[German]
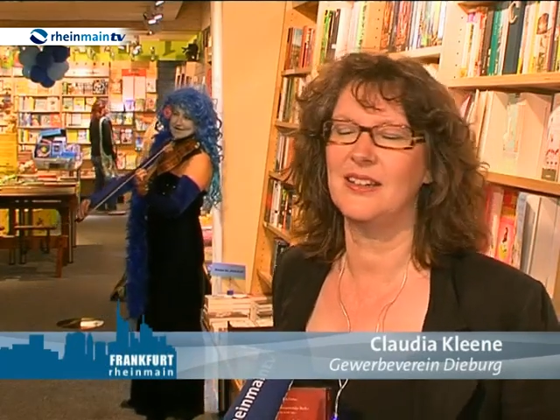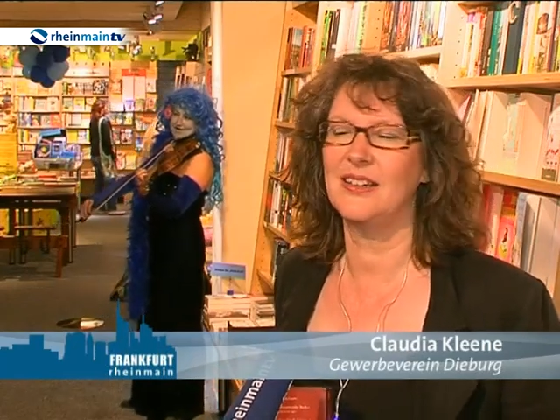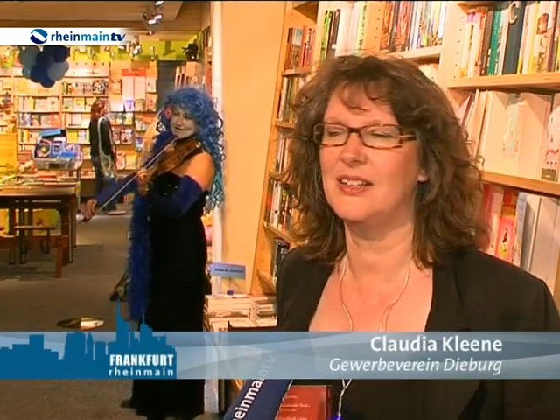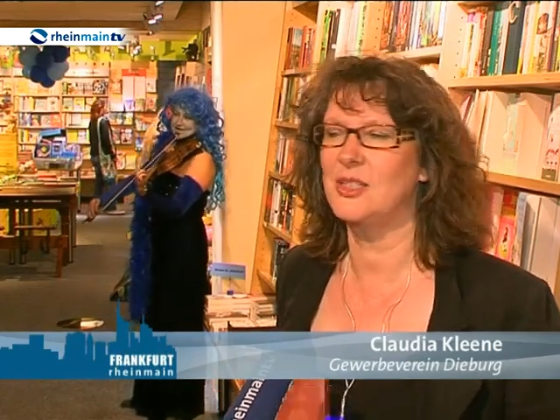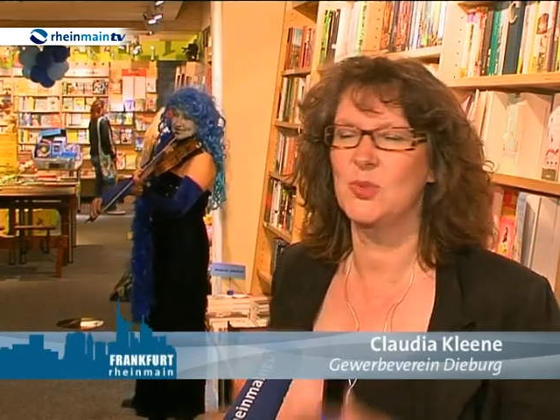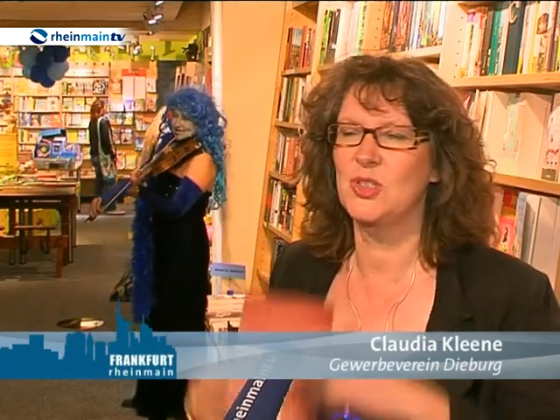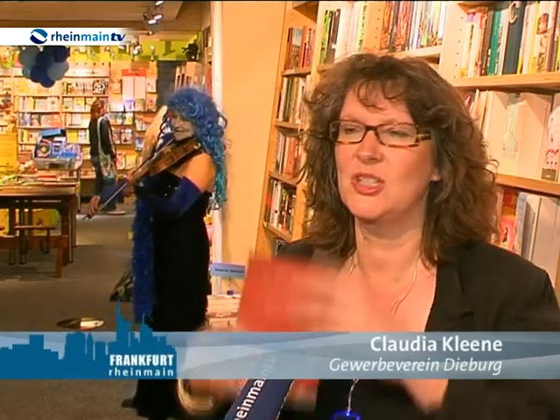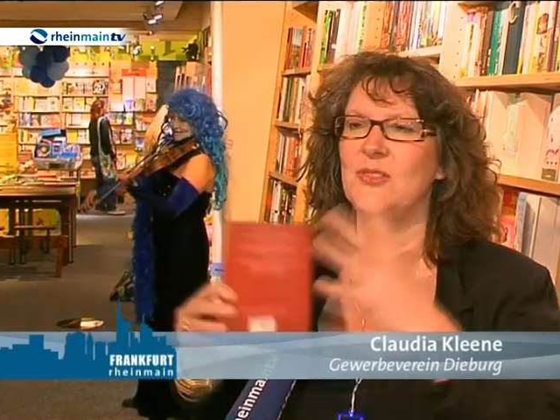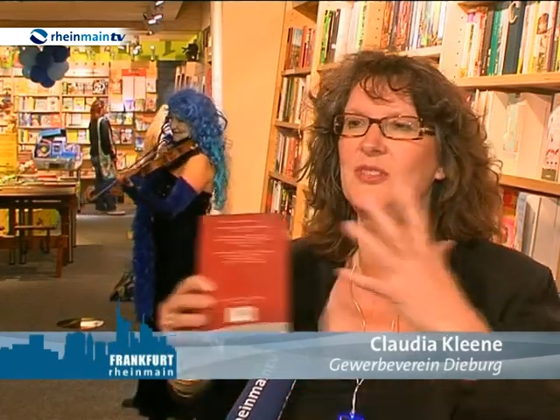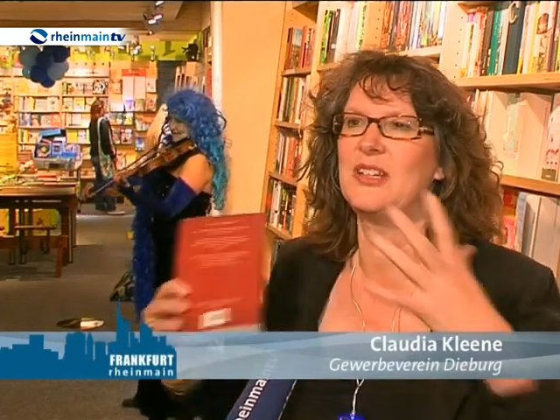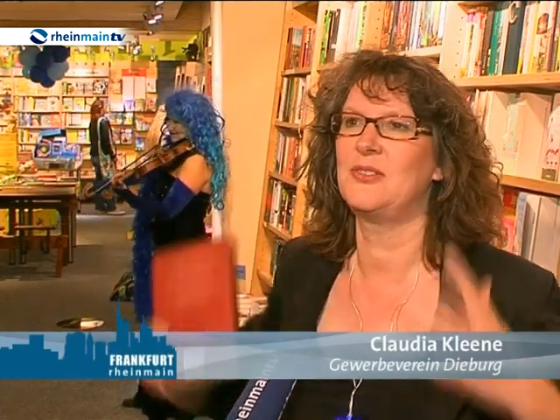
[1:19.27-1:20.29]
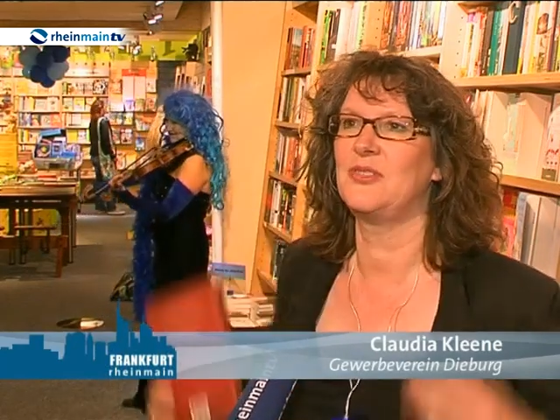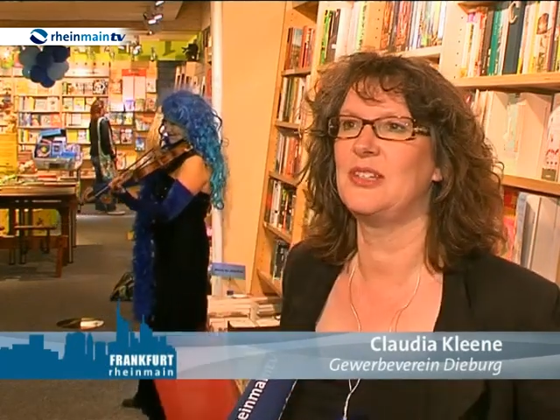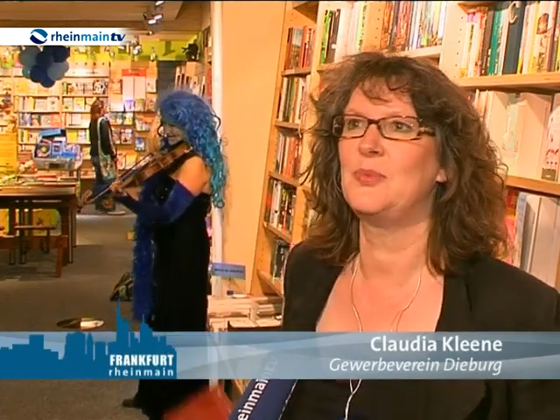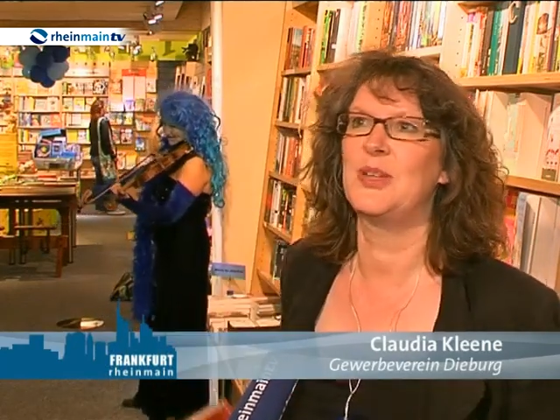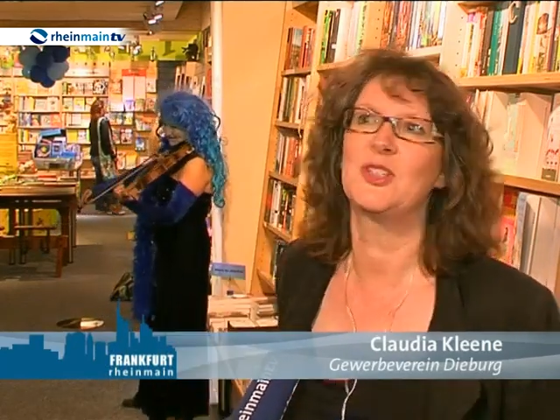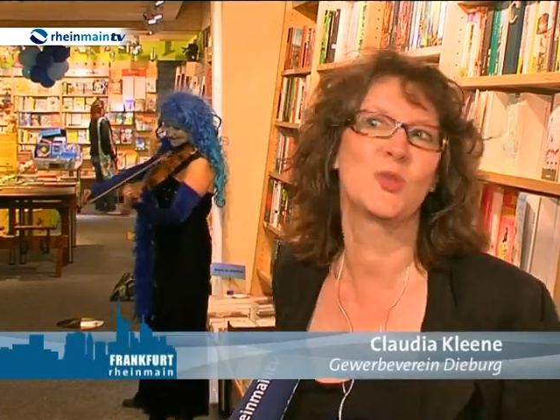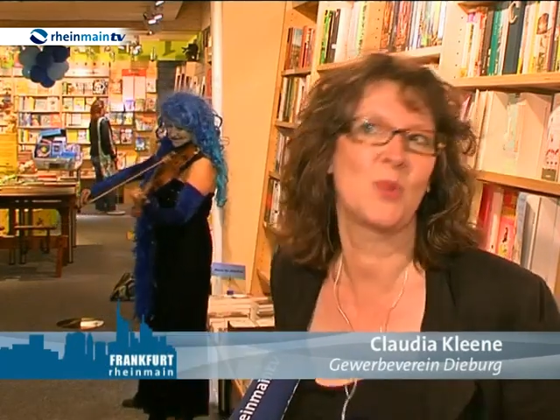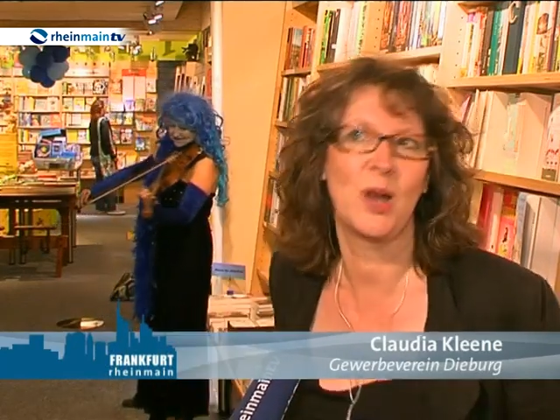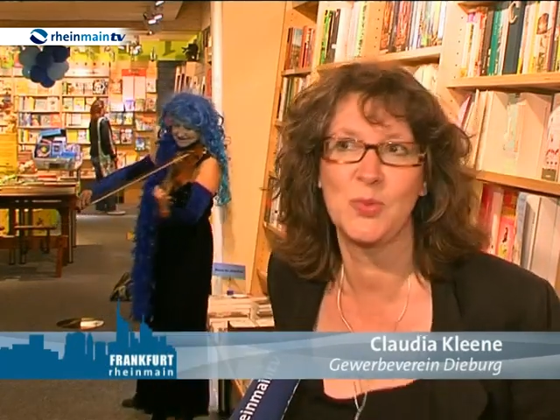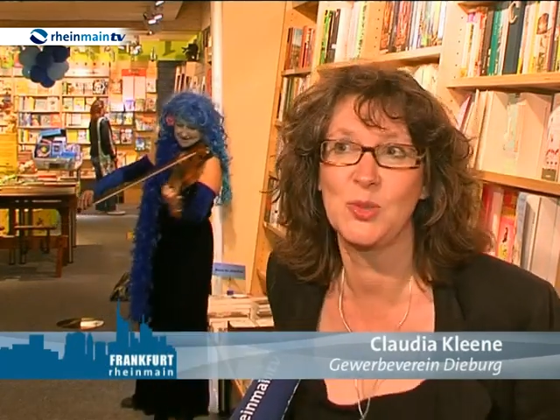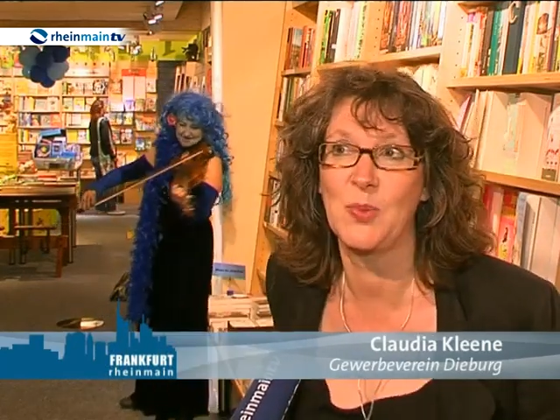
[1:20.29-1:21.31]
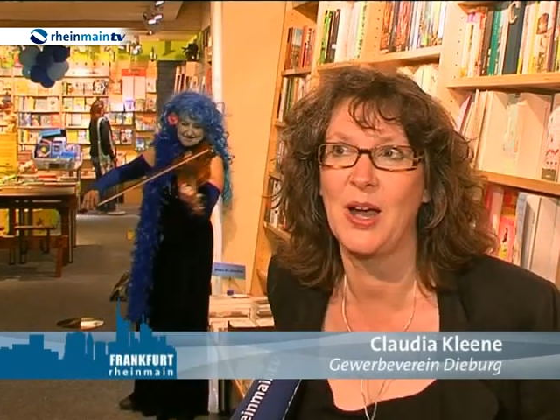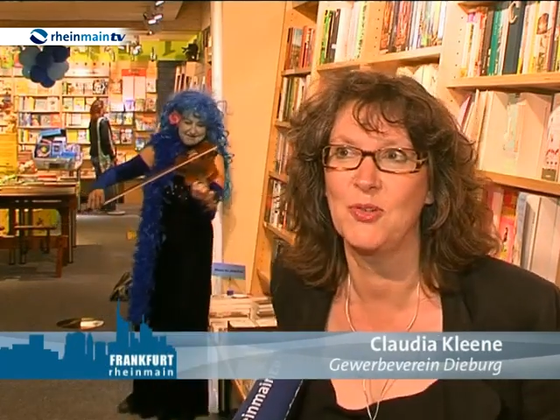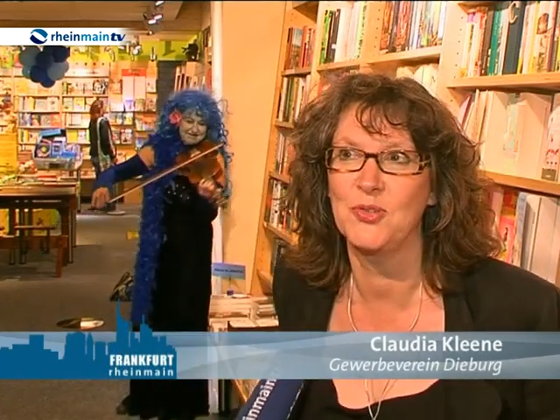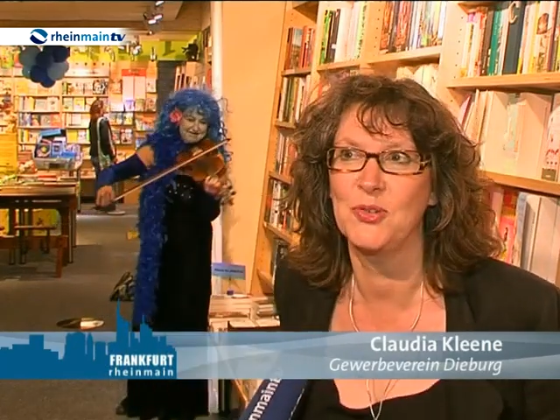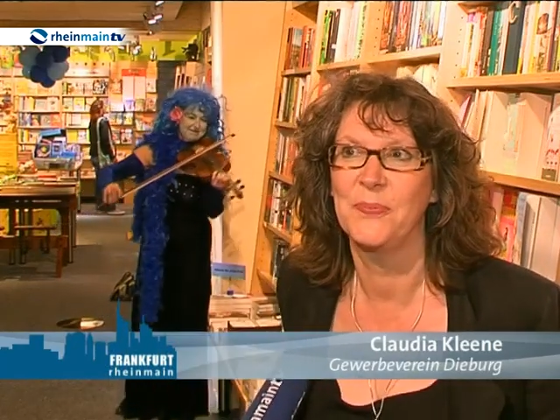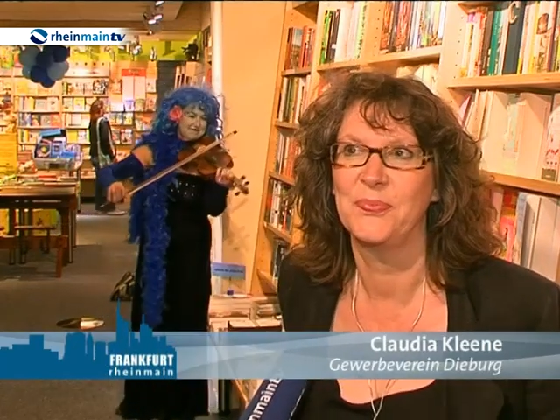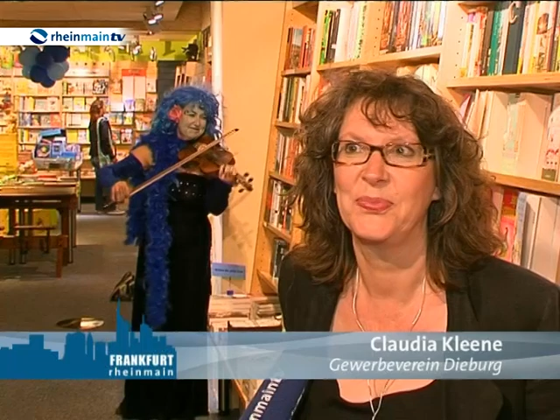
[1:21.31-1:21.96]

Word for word: äh, zwischen den vielen, vielen Menschen überhaupt nicht mehr auf.